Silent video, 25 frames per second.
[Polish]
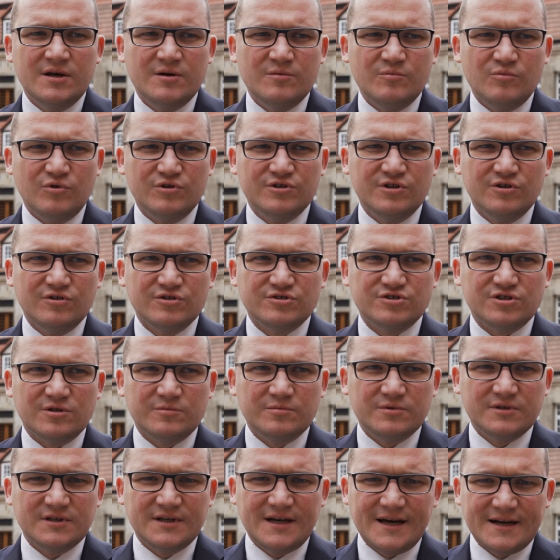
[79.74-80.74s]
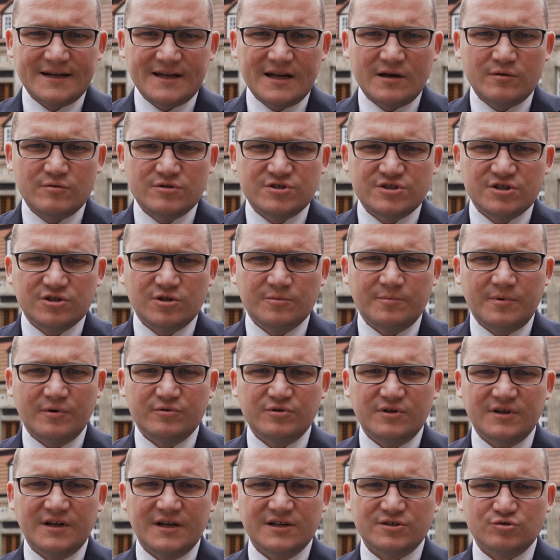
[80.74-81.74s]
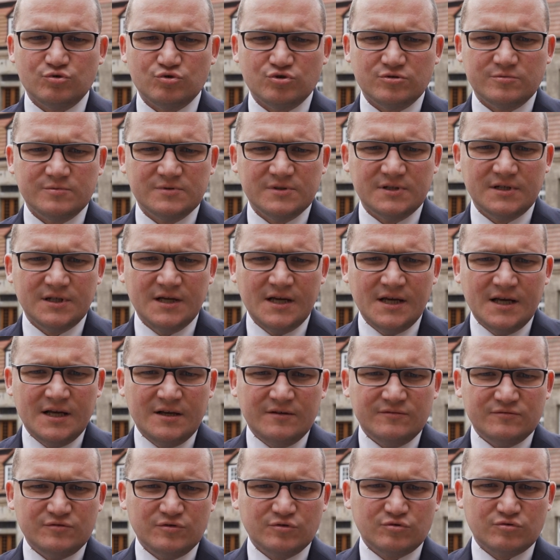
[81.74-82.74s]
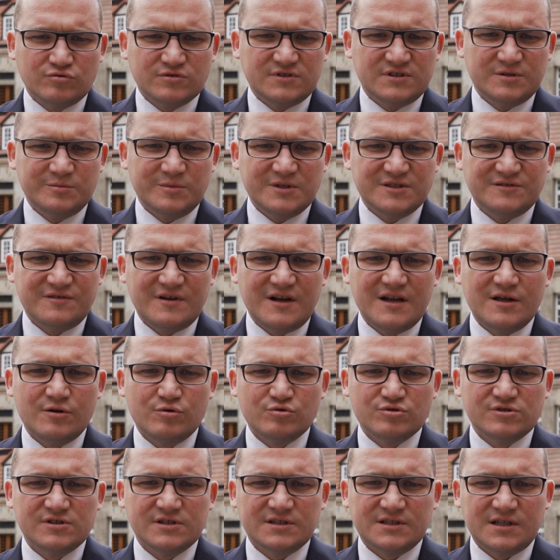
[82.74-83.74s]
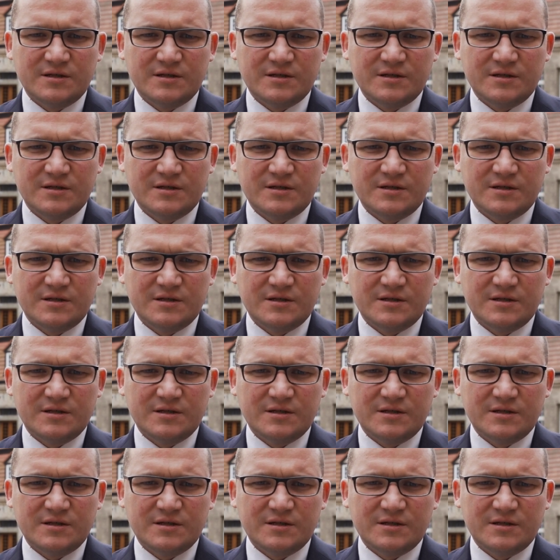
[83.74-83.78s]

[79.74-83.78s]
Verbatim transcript: młode osoby garnęły się do pełnienia służby. W związku z tym jest wiele wiele różnych